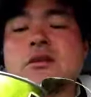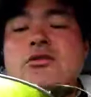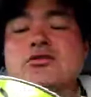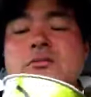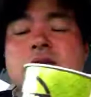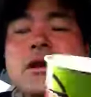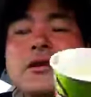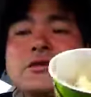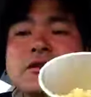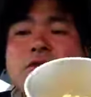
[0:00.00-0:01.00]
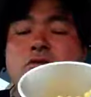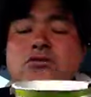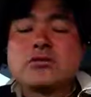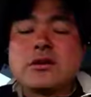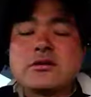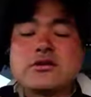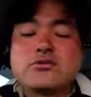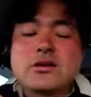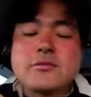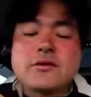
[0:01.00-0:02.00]
車の中ではね、こういうのはね、非
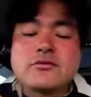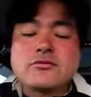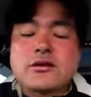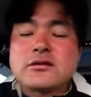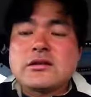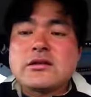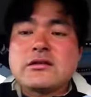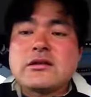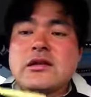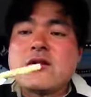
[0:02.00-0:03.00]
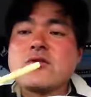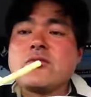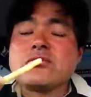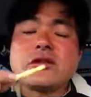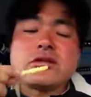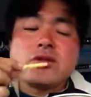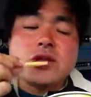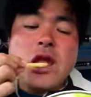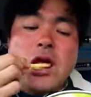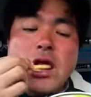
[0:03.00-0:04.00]
常に食べやすいのかなってね、思うんですよ
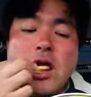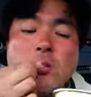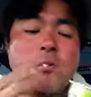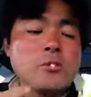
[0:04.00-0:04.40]
ね。